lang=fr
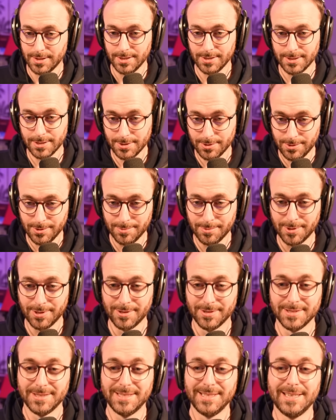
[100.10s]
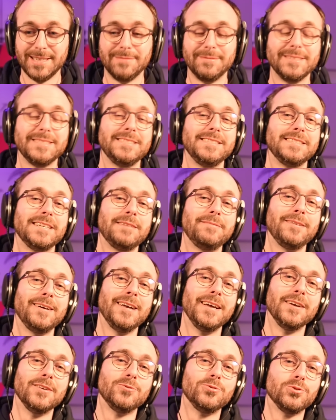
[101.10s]
exactement, c'est la matinale.
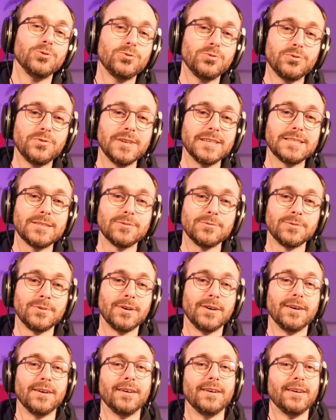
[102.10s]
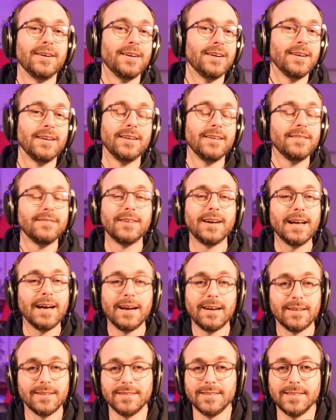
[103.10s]
De toute façon, euh,
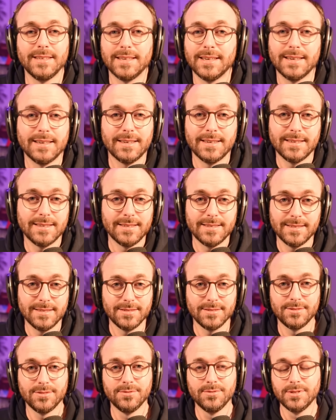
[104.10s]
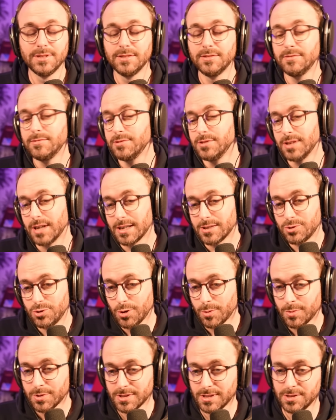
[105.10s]
voilà, il y a, que vous voulez, il y aura
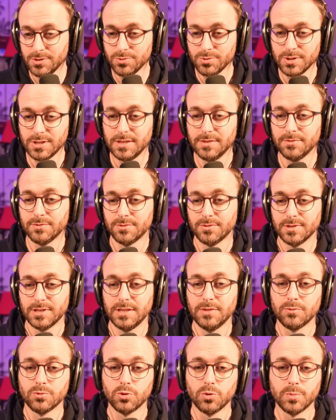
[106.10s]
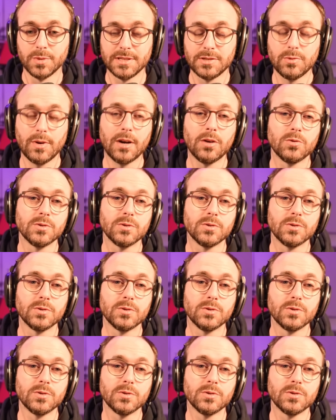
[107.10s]
sûrement des news qui vont, qui vont tomber ce soir.